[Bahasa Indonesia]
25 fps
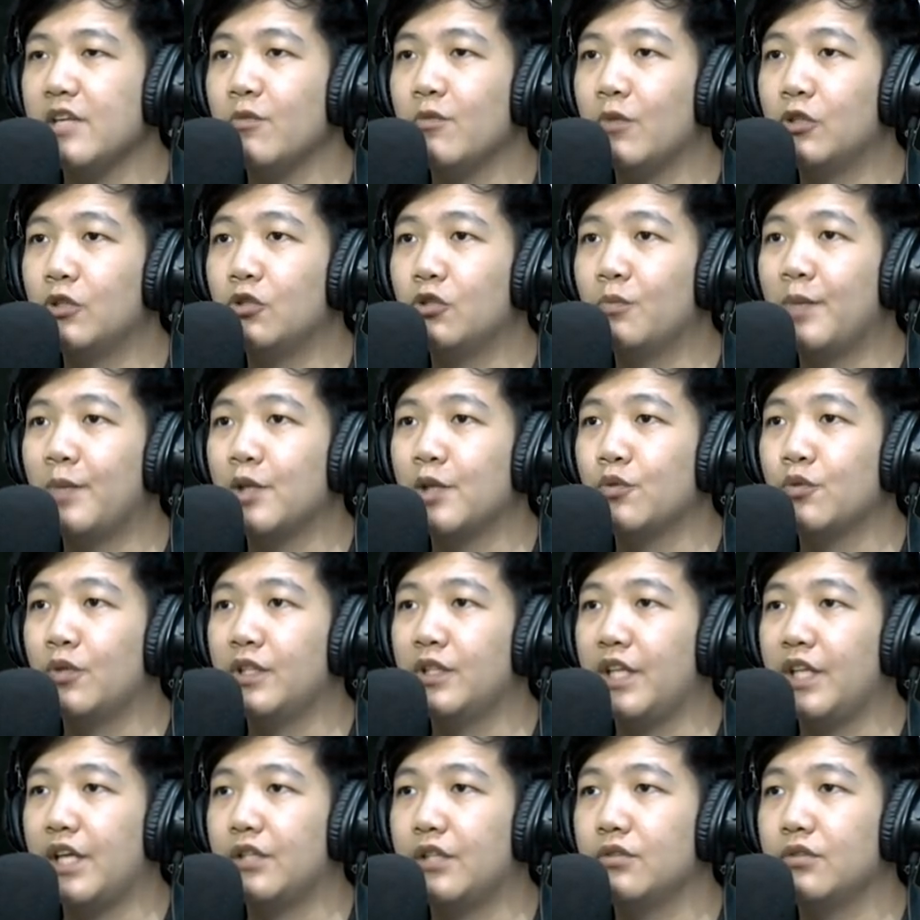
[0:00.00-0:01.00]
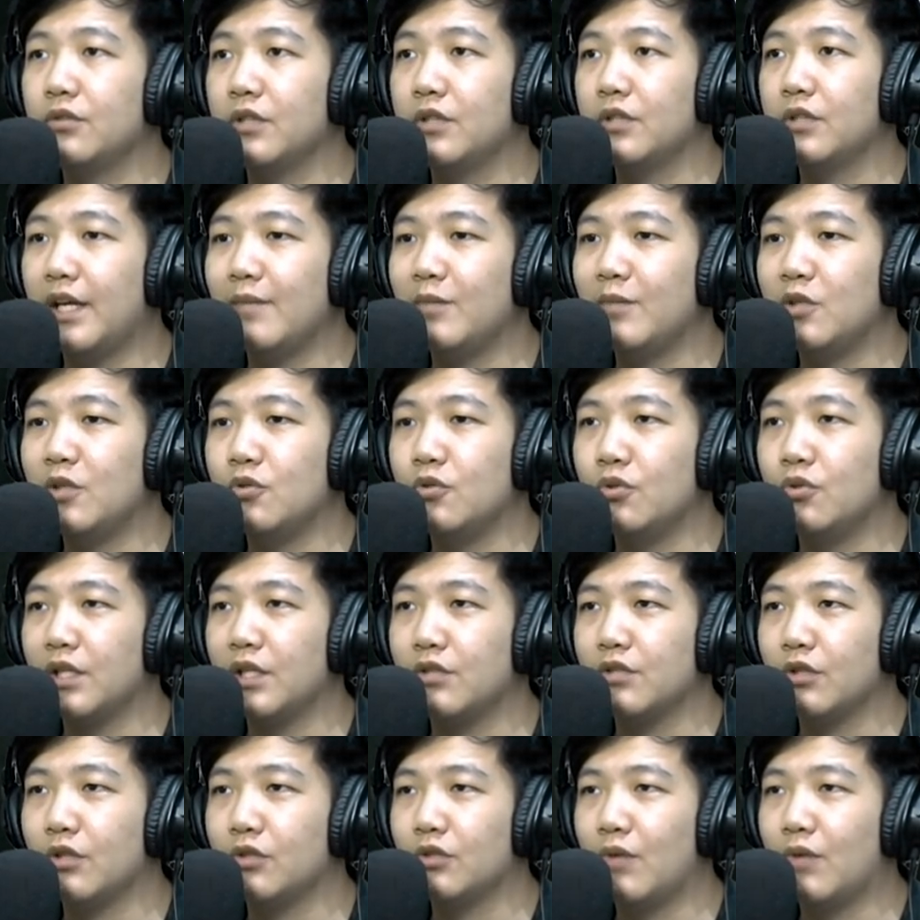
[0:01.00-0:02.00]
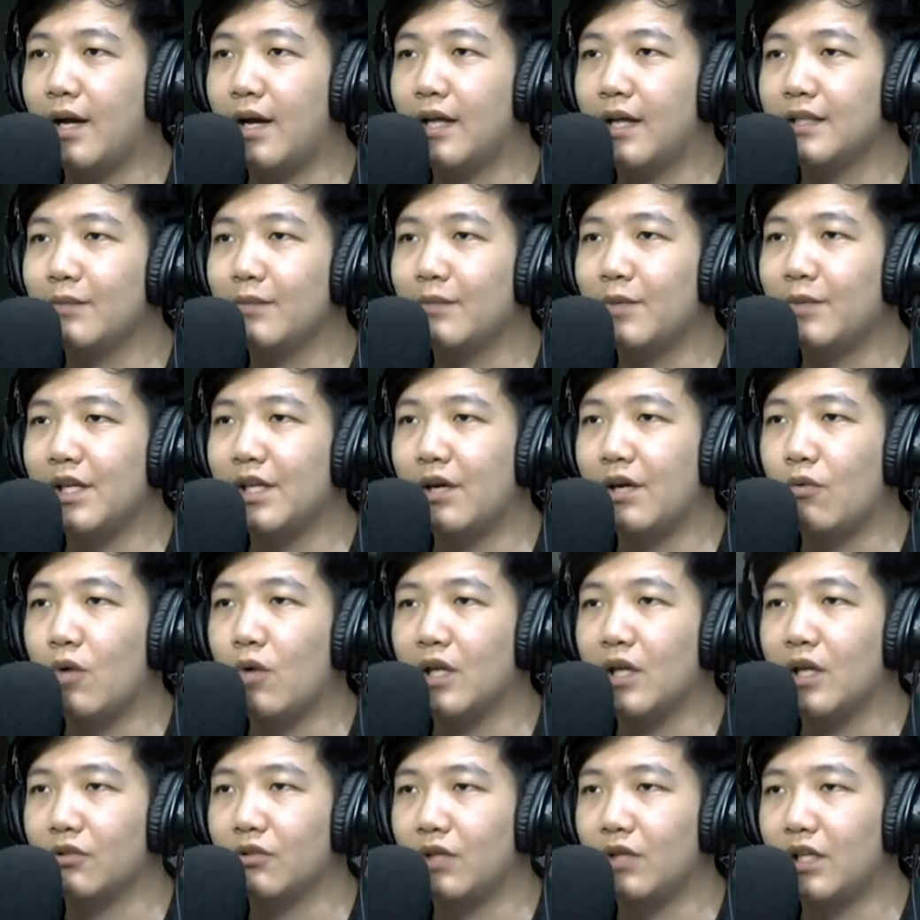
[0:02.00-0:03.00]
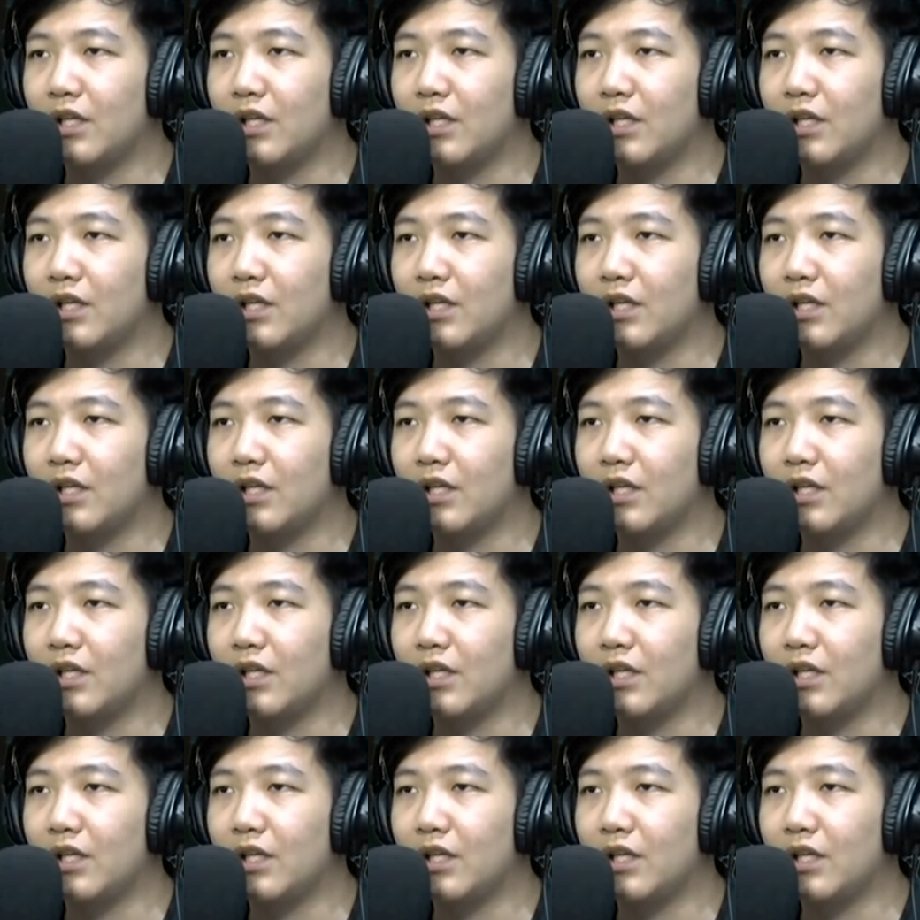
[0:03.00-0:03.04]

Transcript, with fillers: ini untuk passwordnya itu kayak menunjukkan suatu angka tapi ya gue nggak tahu lah.